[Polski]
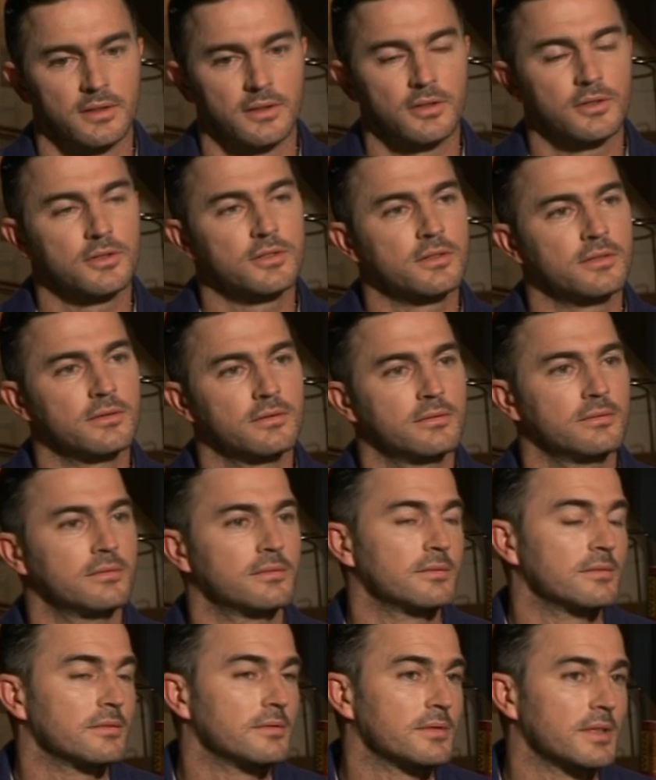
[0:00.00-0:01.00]
Tylko
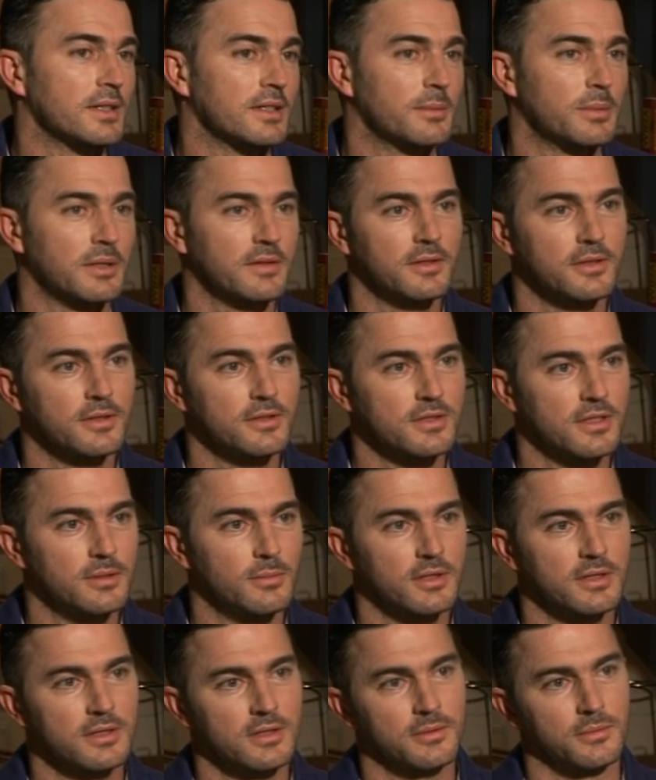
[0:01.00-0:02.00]
tak naprawdę, no co ja
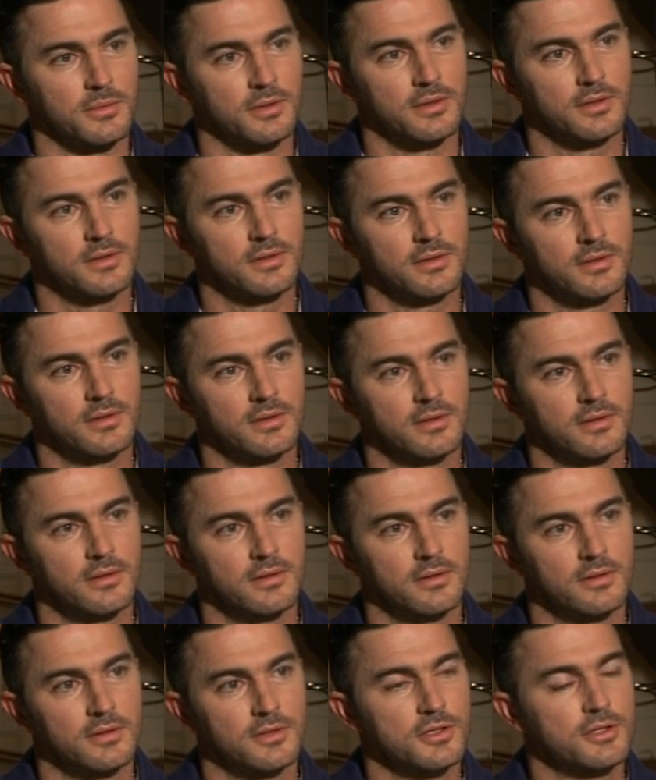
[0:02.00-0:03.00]
mogę zrobić?
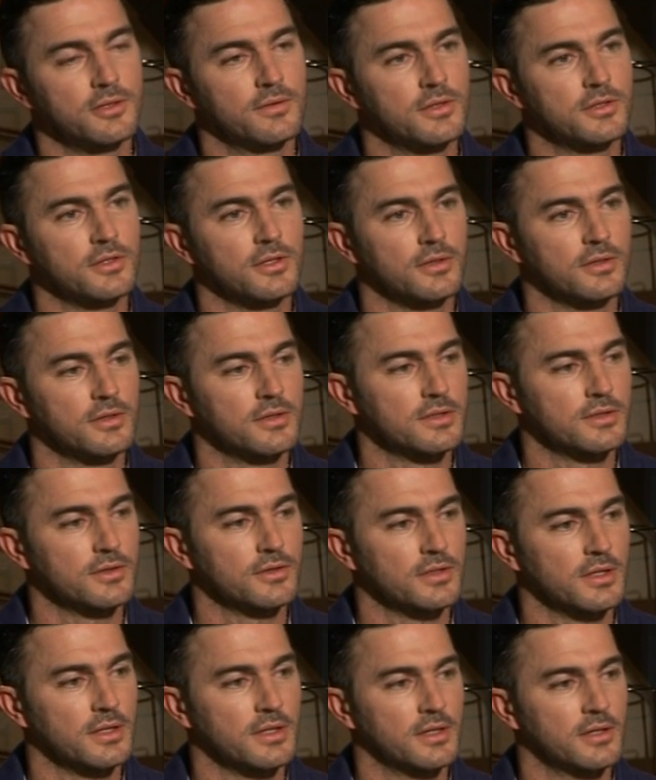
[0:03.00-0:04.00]
Nie, no ja rzeczywiście, wiem. to jest
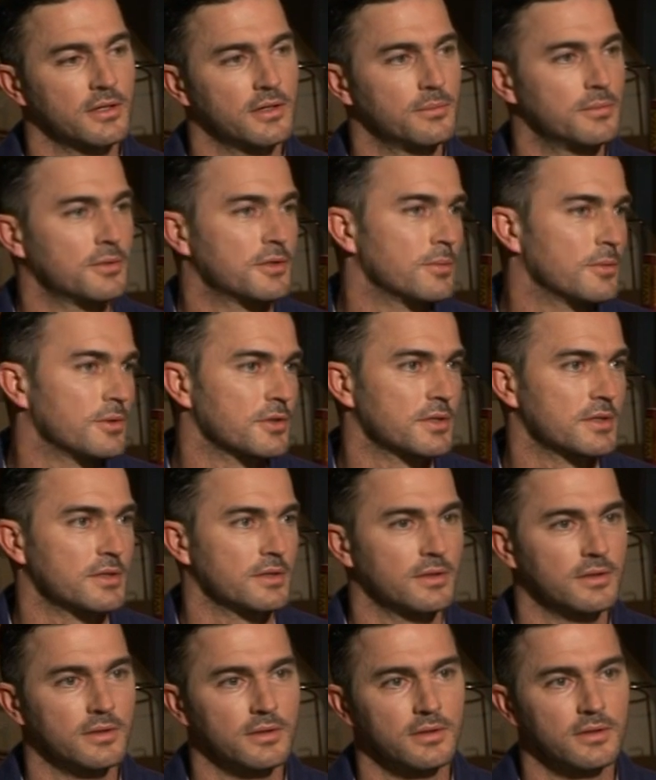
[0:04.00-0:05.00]
coś takiego, być może
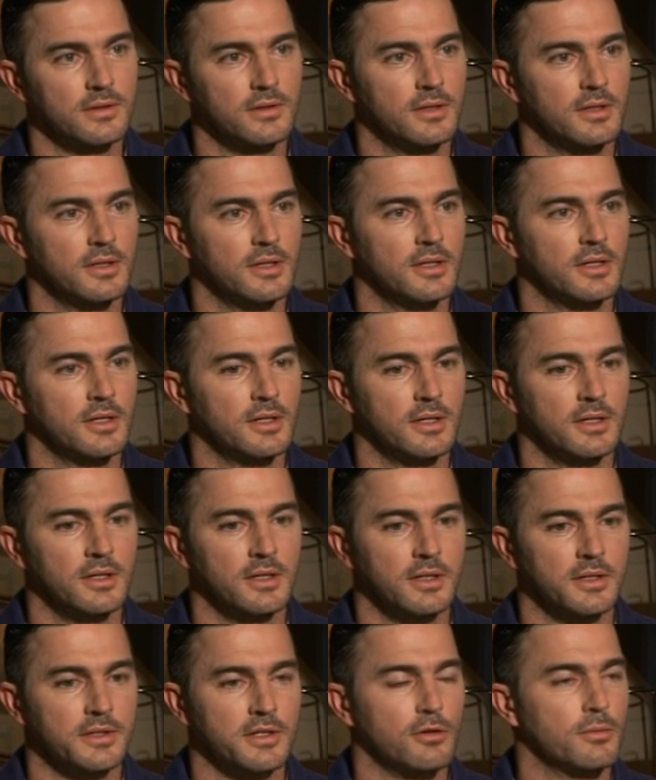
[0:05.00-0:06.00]
co
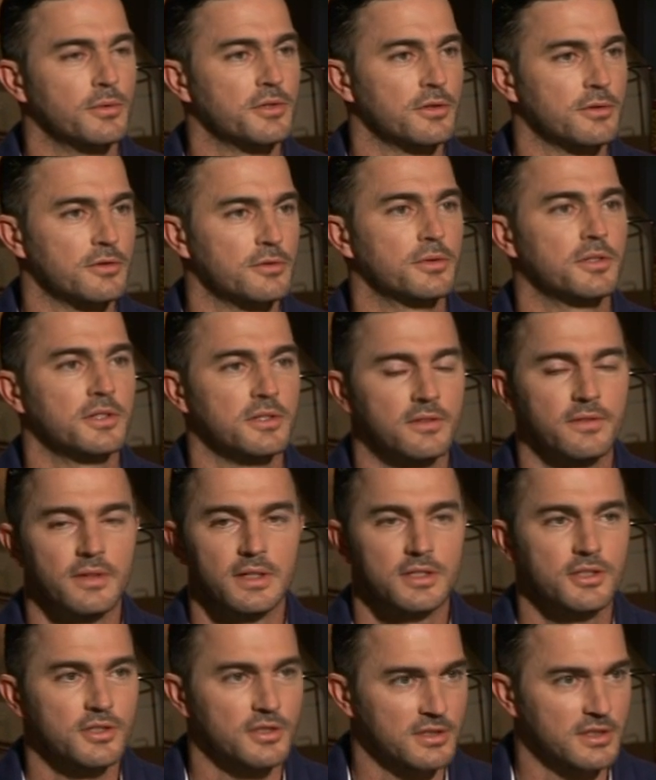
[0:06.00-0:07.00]
chciałoby się usłyszeć
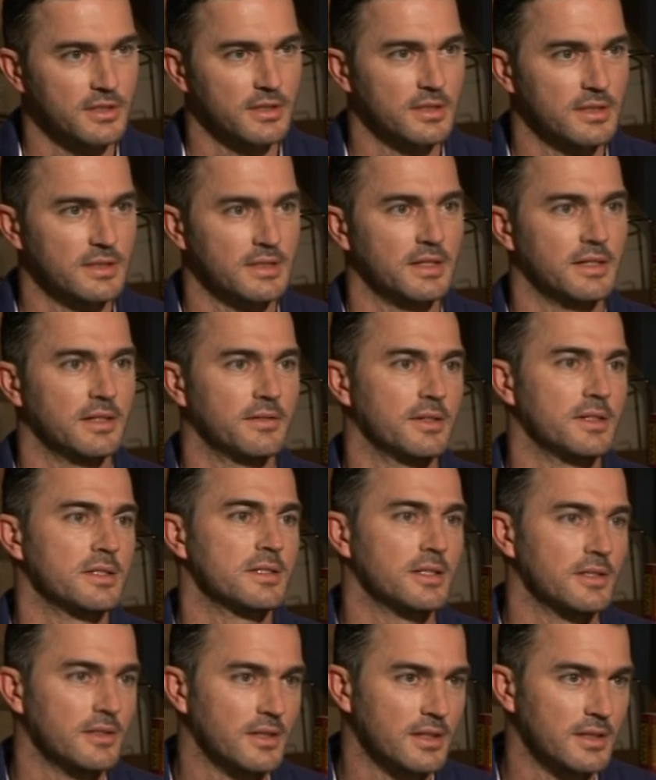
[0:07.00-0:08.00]
dwa, trzy zdania
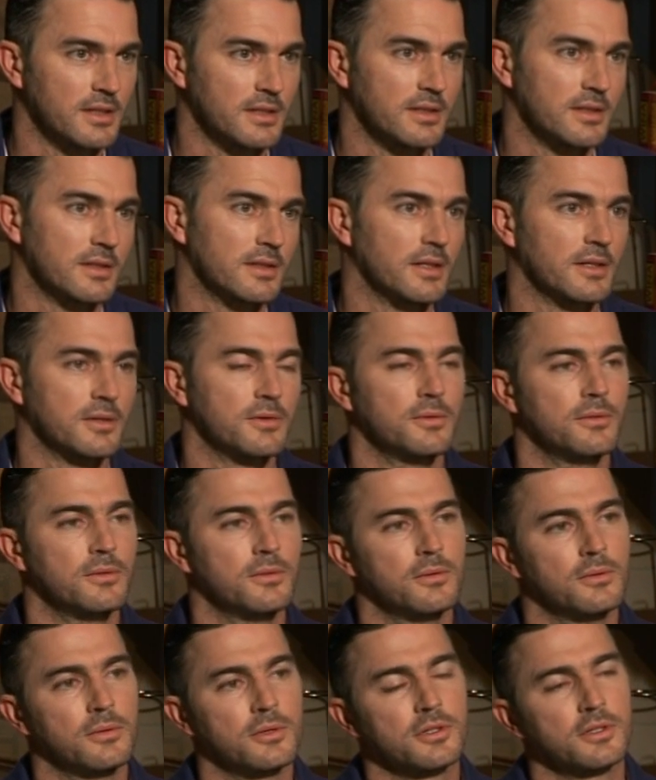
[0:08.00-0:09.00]
więcej, no ale tak
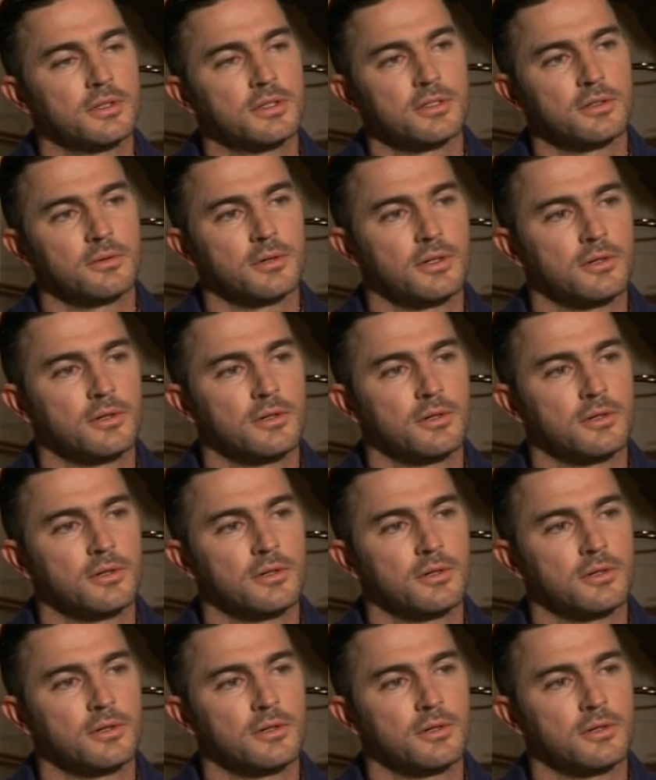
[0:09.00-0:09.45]
ułożone są